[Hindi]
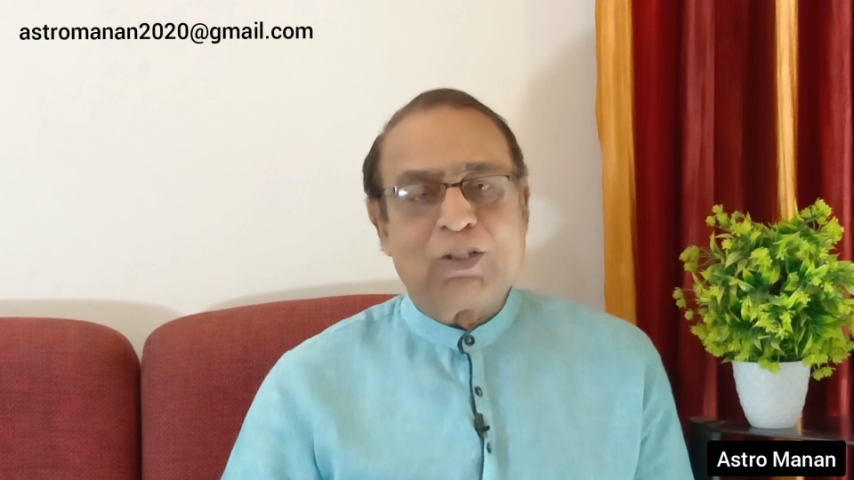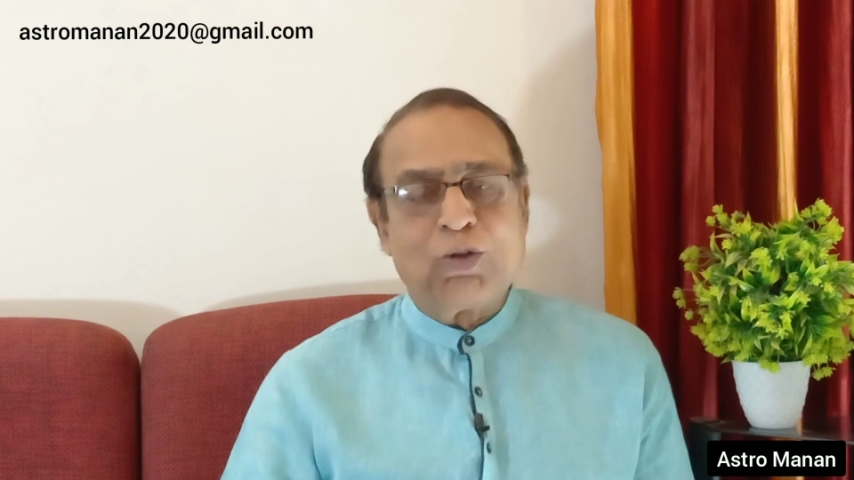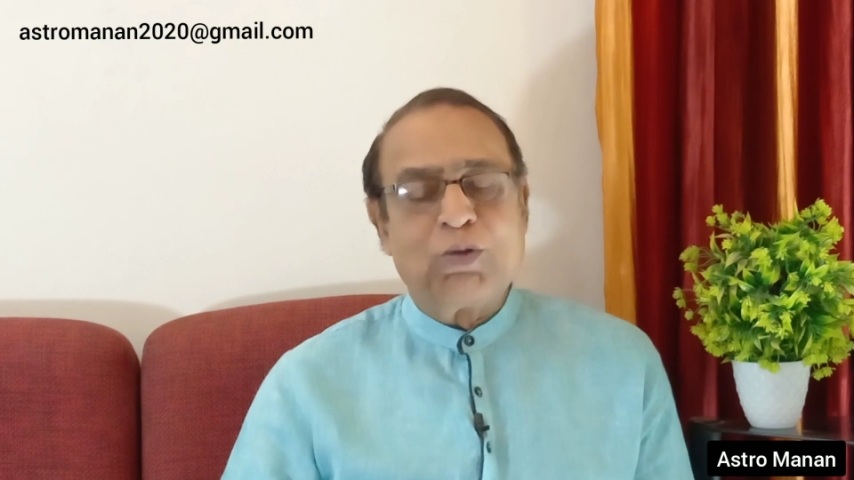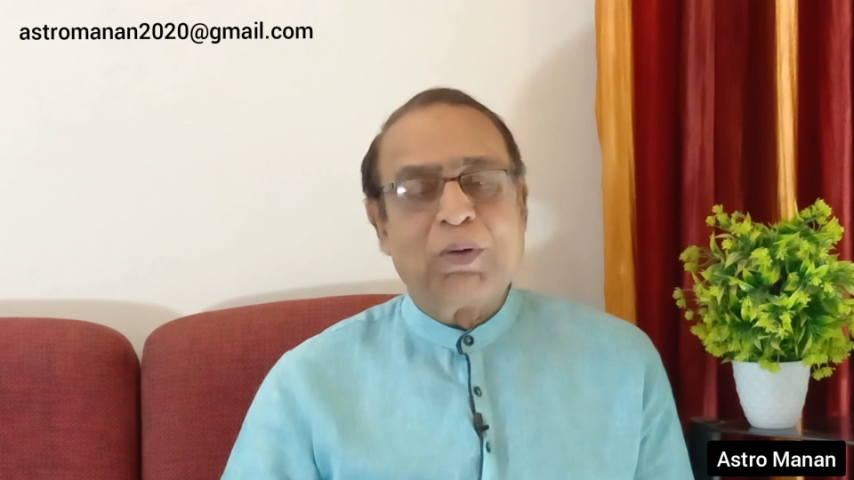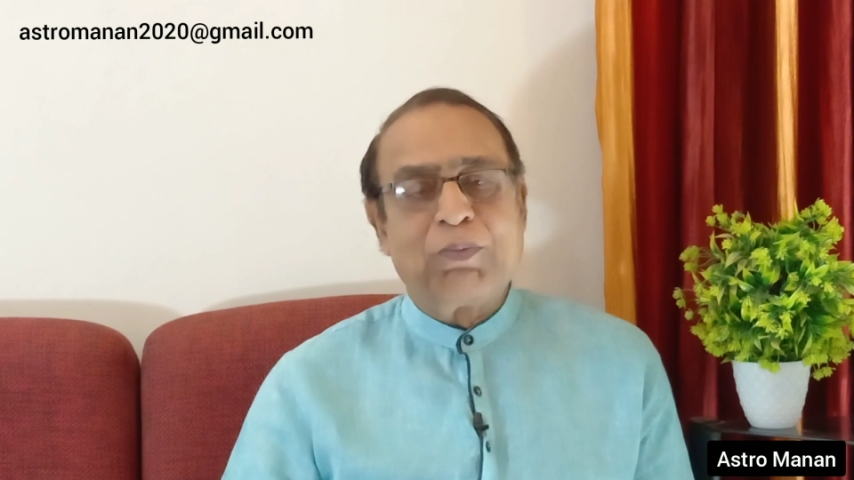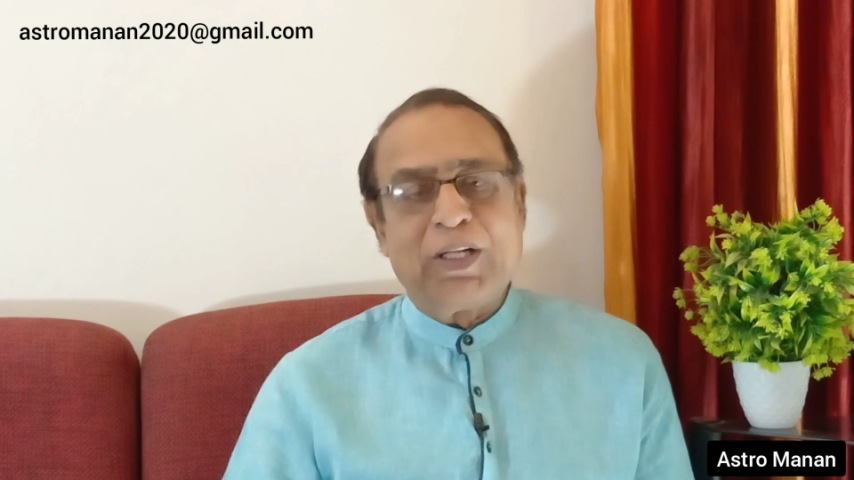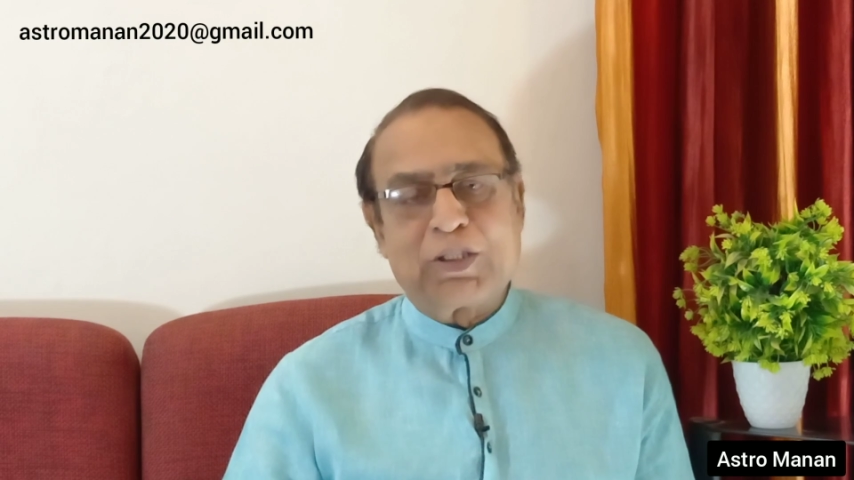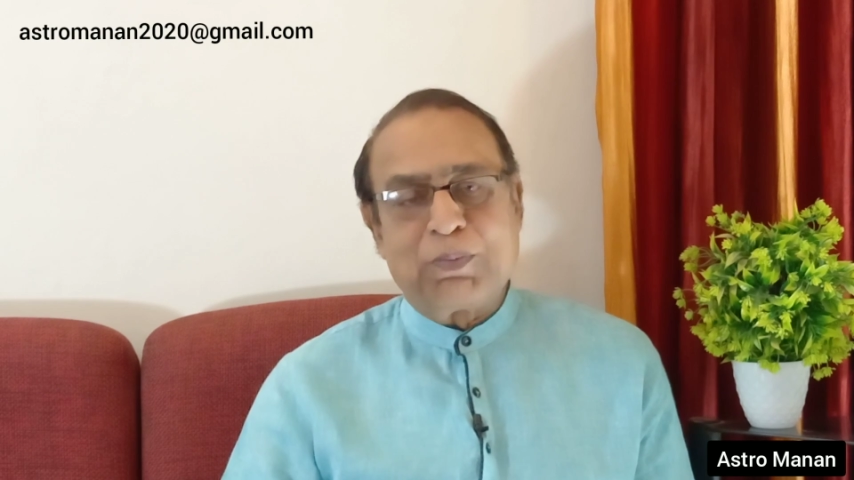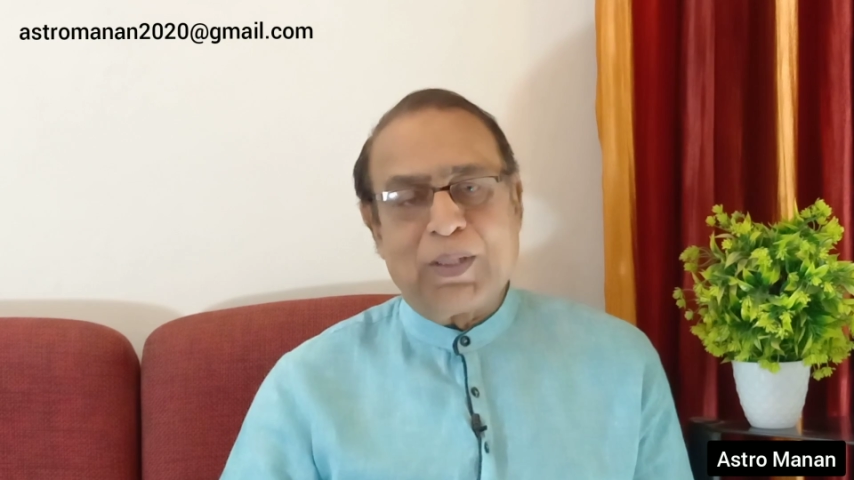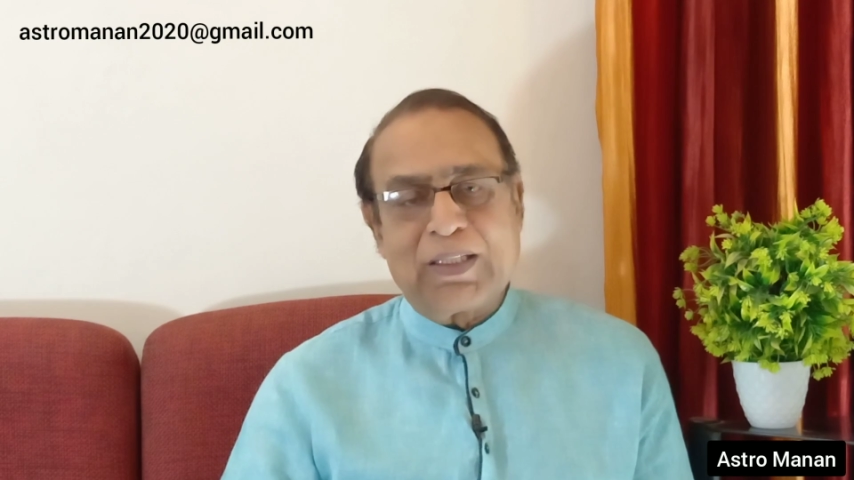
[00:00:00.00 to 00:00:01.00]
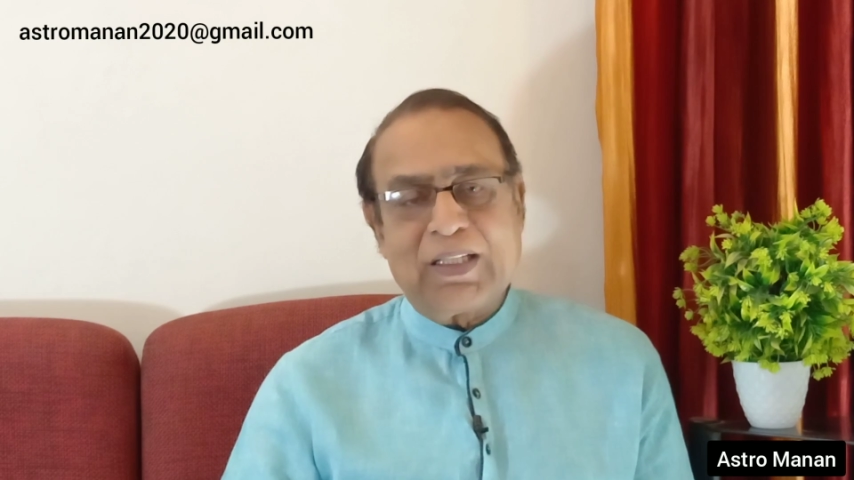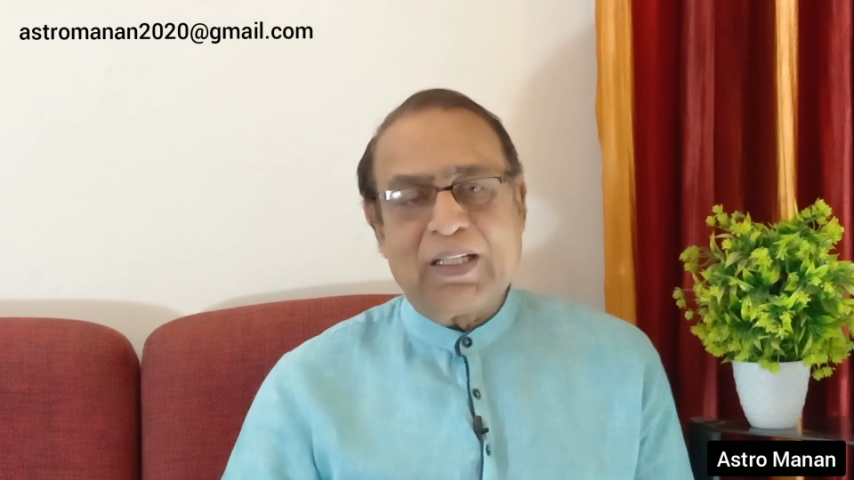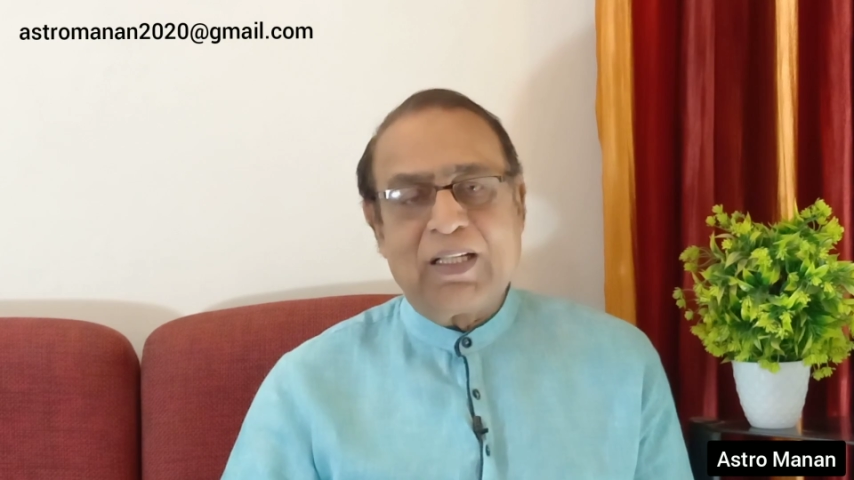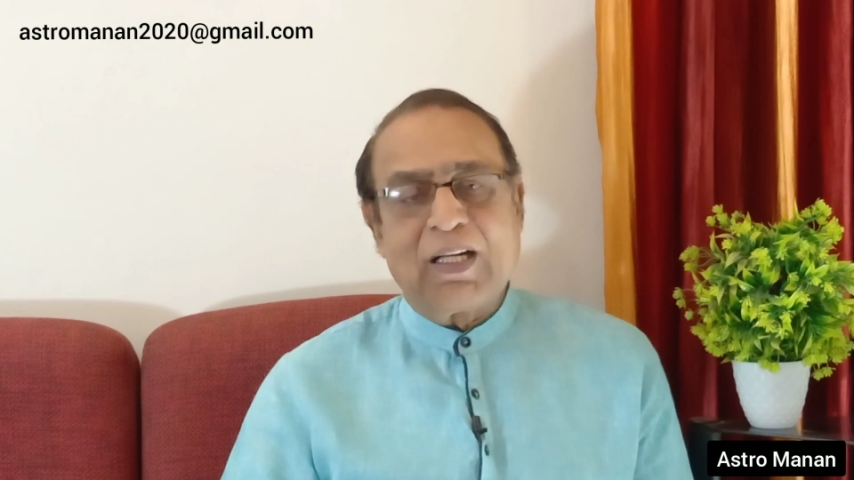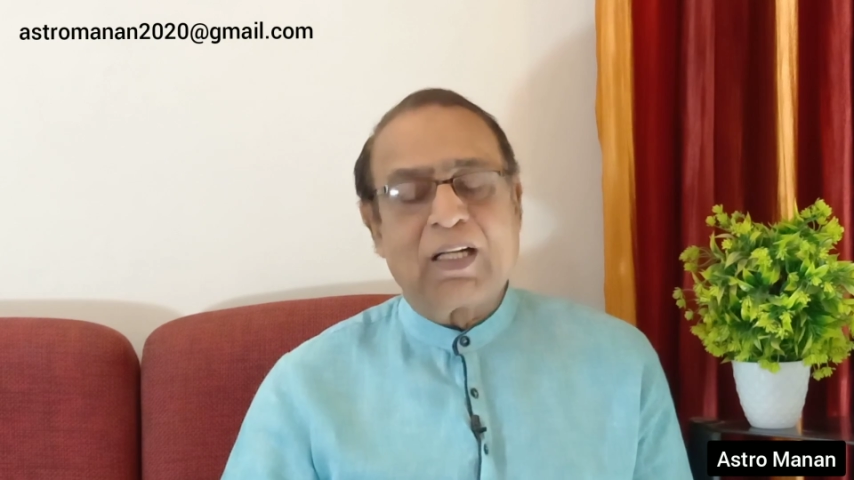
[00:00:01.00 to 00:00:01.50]
तो इनमें बड़ी समानता
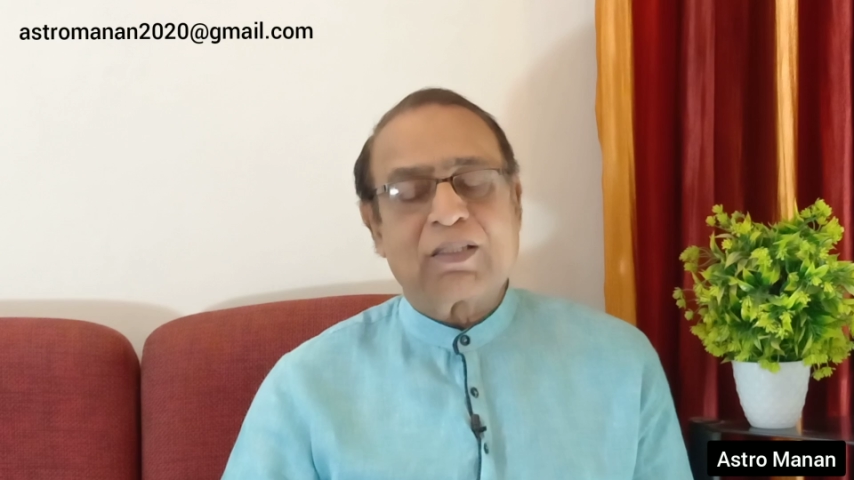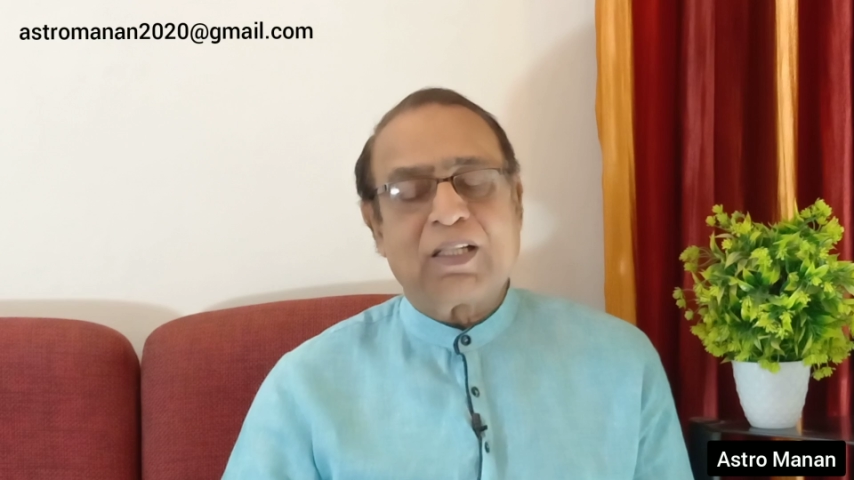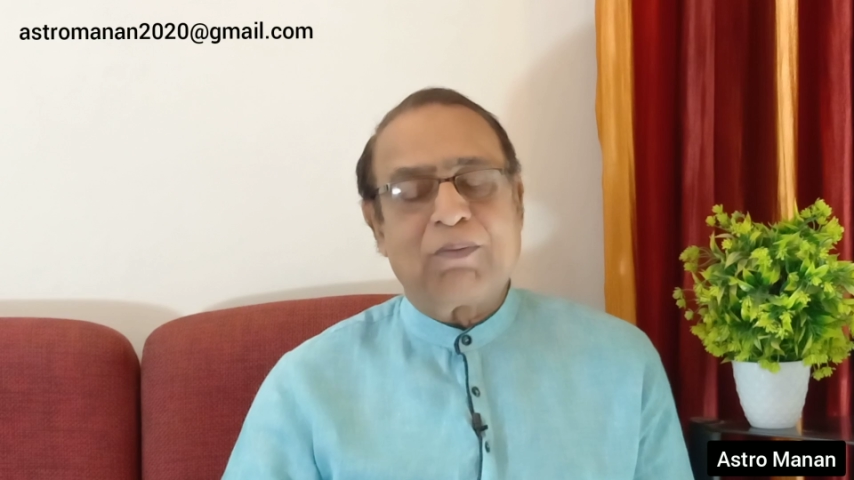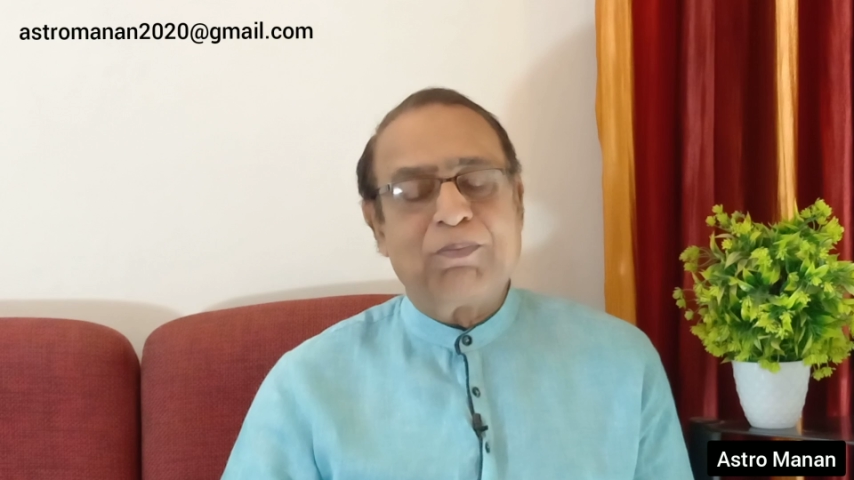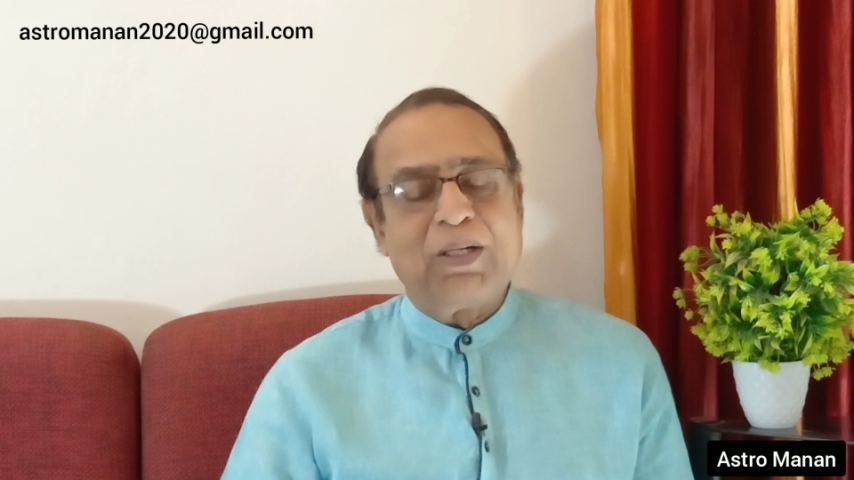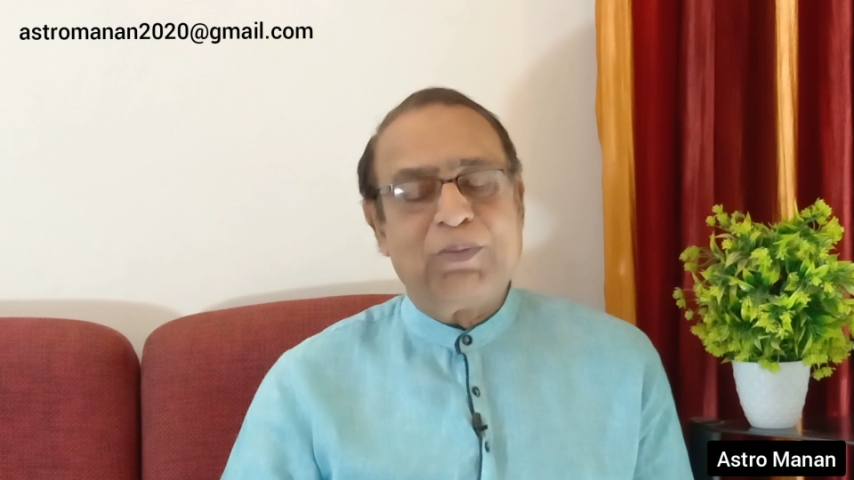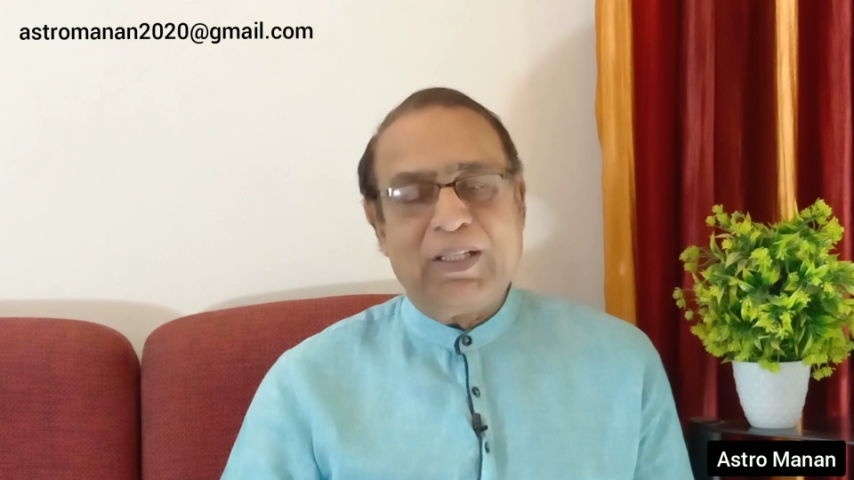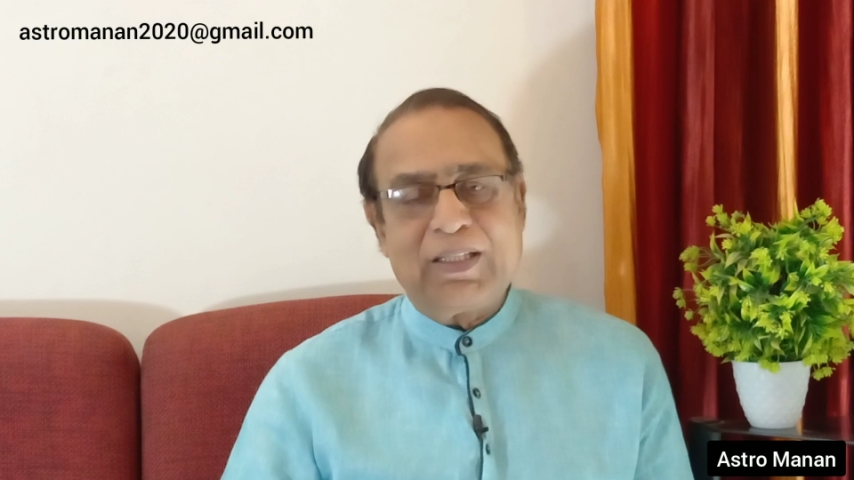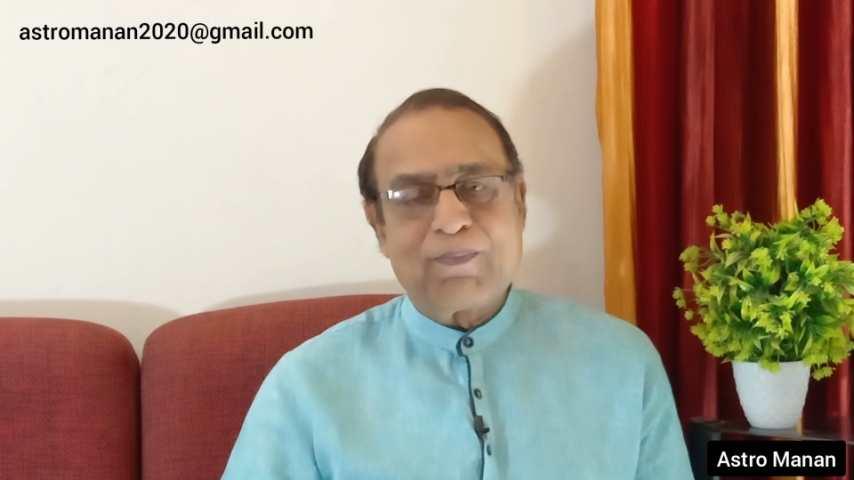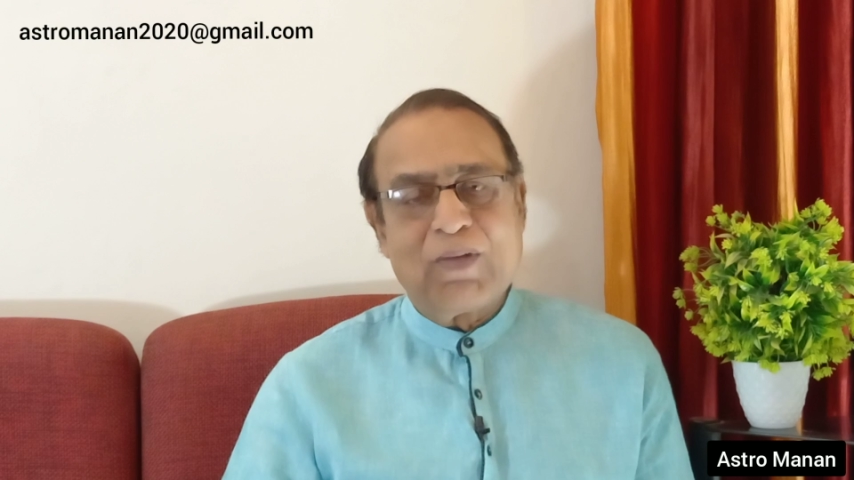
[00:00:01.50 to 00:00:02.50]
है लाल किताब में भी